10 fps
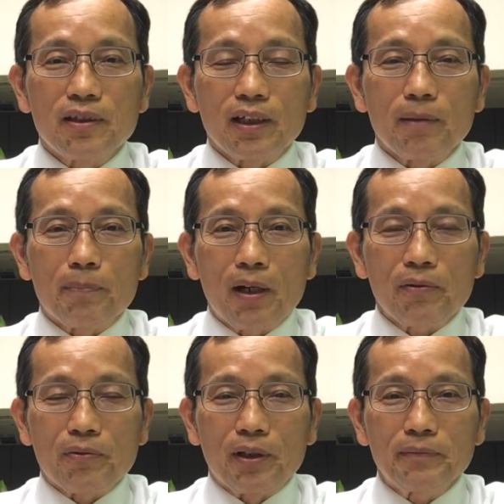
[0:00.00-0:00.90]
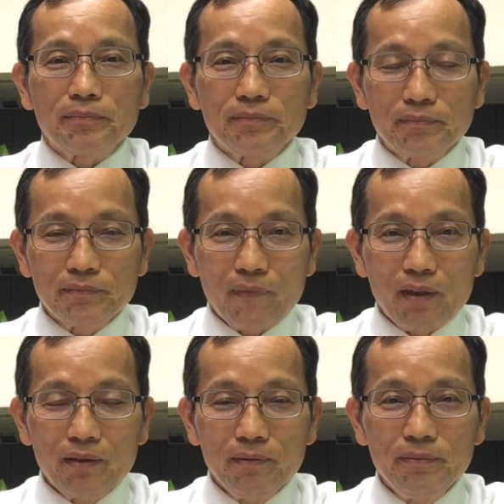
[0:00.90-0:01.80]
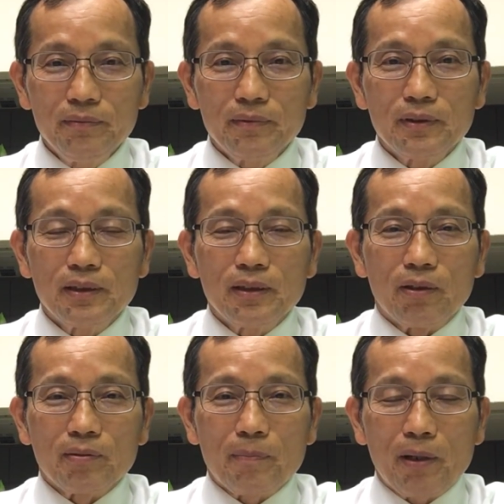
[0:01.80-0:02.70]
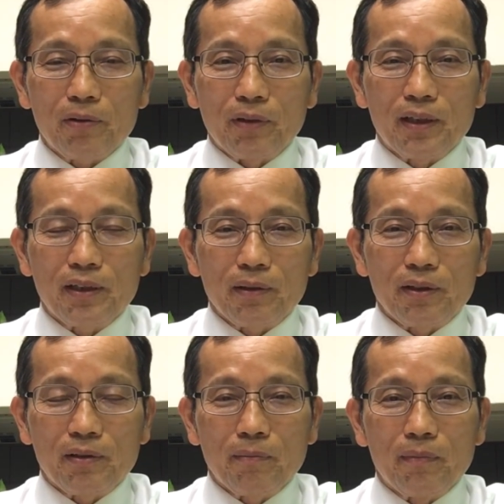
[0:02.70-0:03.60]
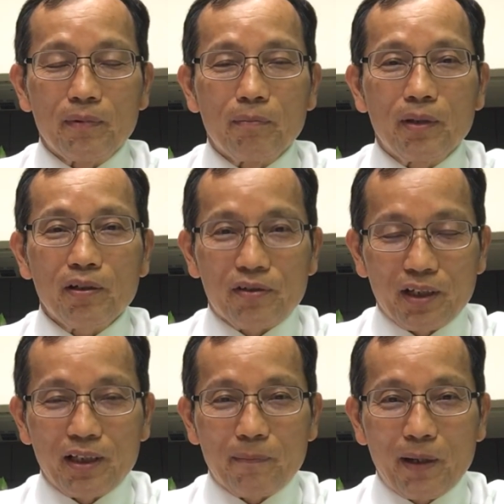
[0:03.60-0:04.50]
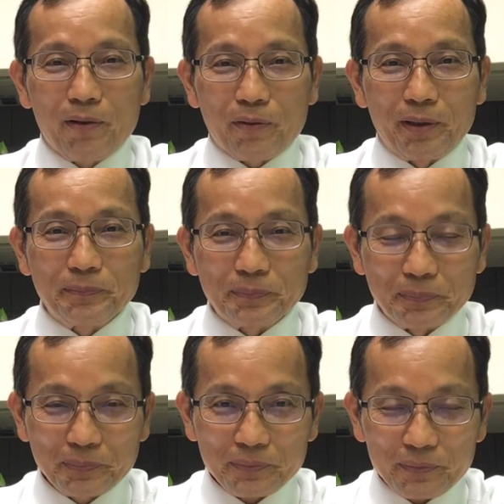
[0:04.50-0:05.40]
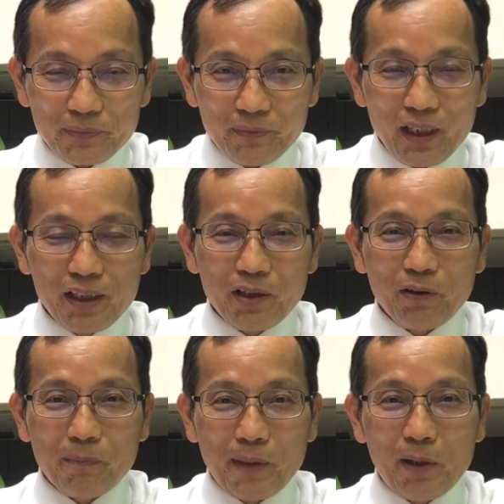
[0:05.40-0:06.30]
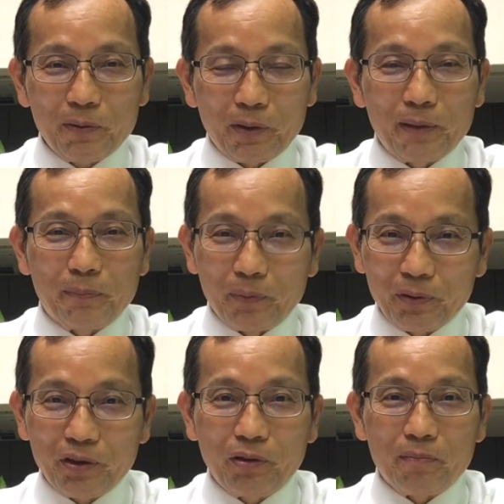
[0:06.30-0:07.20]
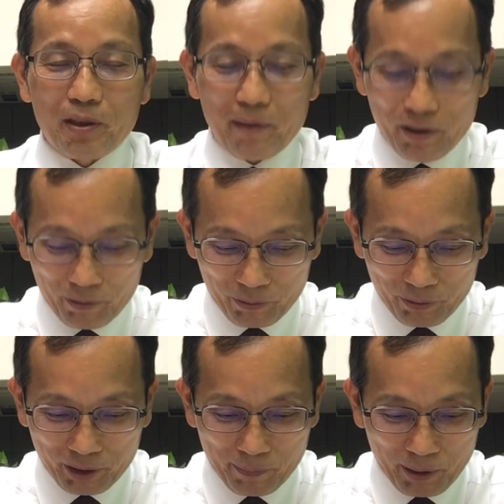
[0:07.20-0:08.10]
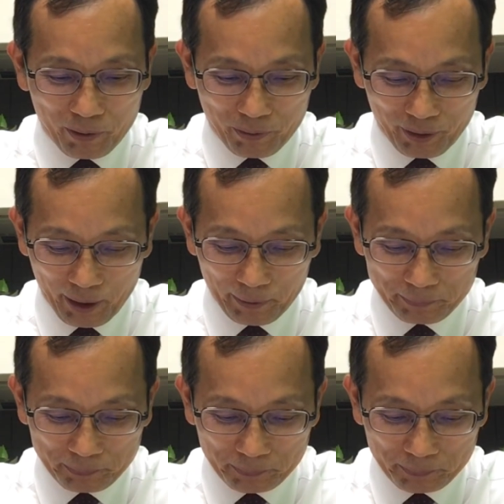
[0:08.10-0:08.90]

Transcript: 这个标准，我们的标准是没有神的标准，这种标准不是我们这边所说的标准啊。